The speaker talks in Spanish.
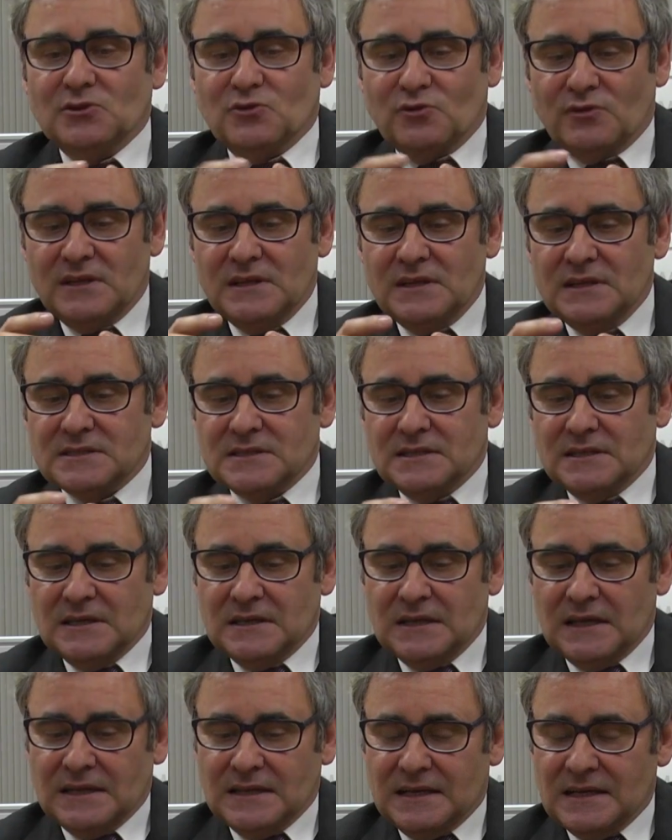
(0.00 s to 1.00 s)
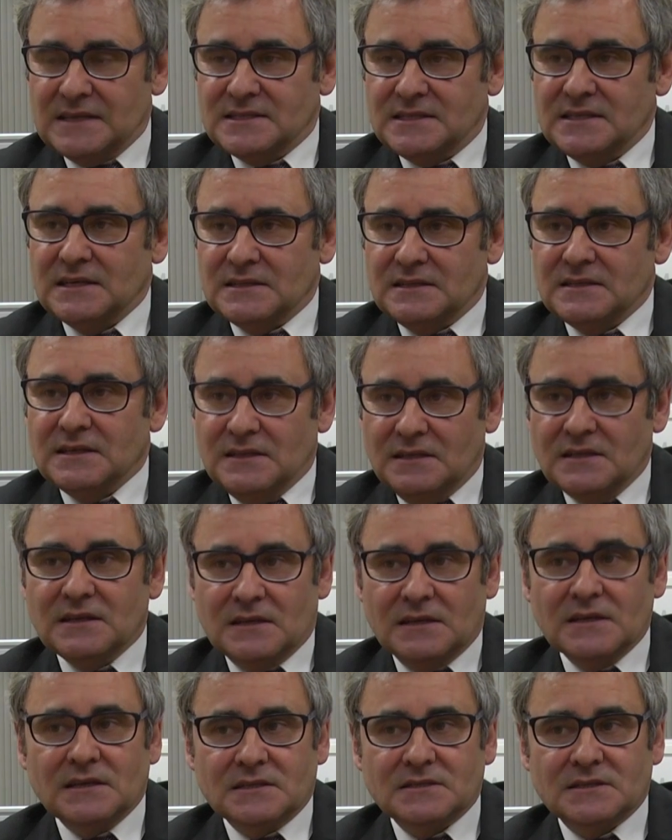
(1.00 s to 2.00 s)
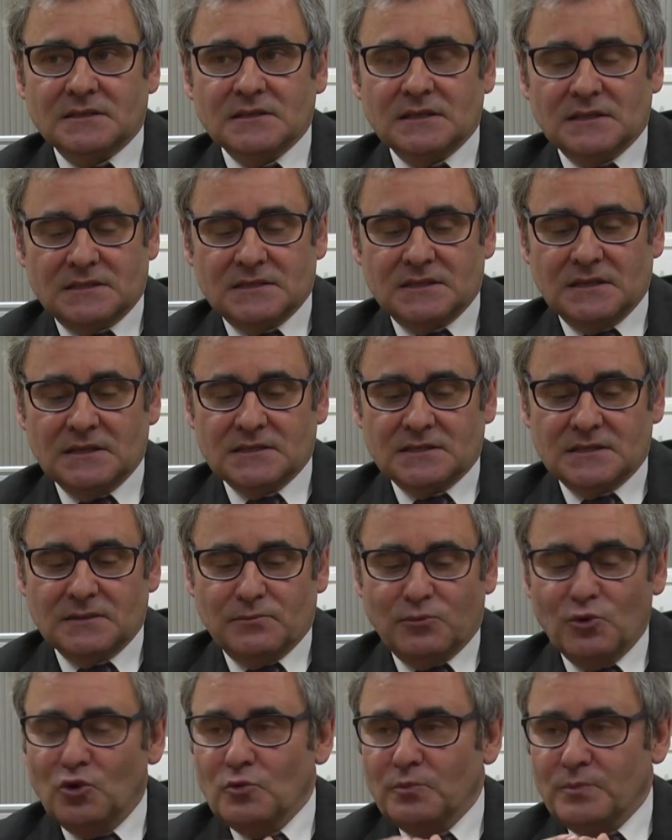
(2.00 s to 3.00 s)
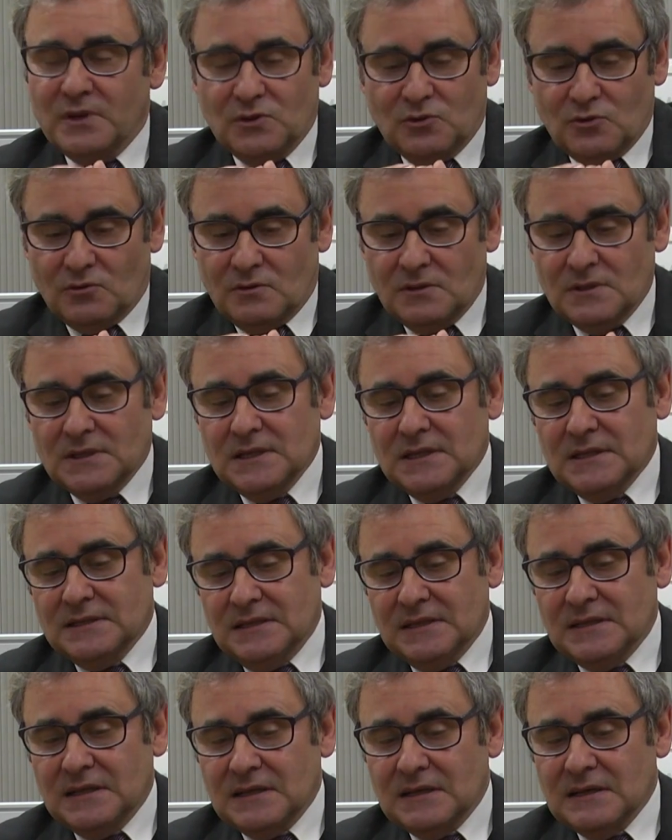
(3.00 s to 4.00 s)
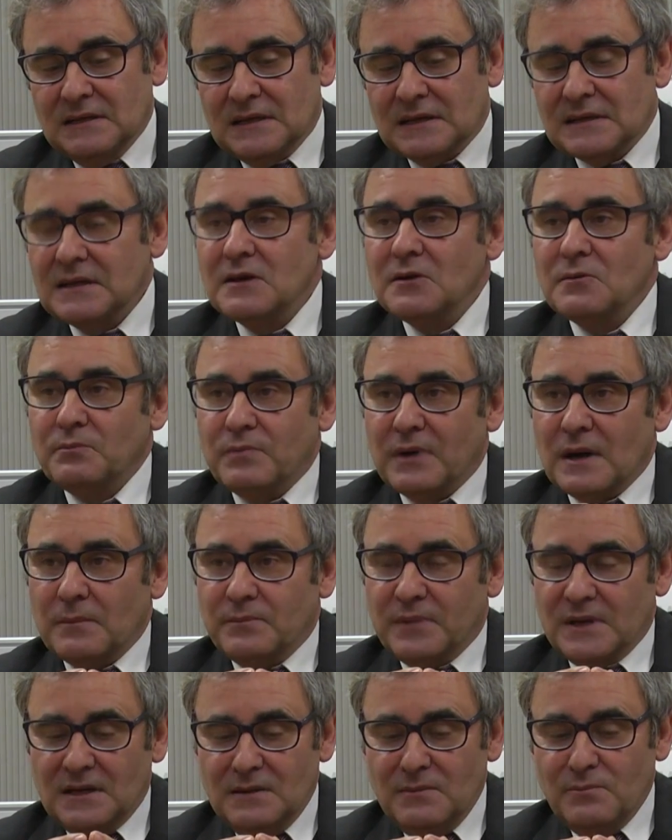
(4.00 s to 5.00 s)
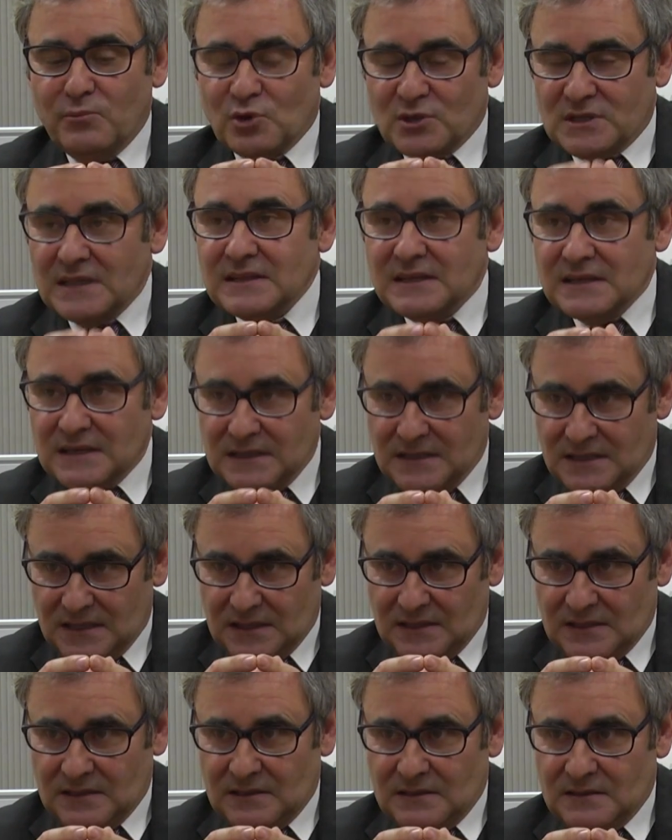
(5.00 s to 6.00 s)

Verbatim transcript: Entonces la Iglesia tiene ese, púlpito, tiene que darle el papel importante que tiene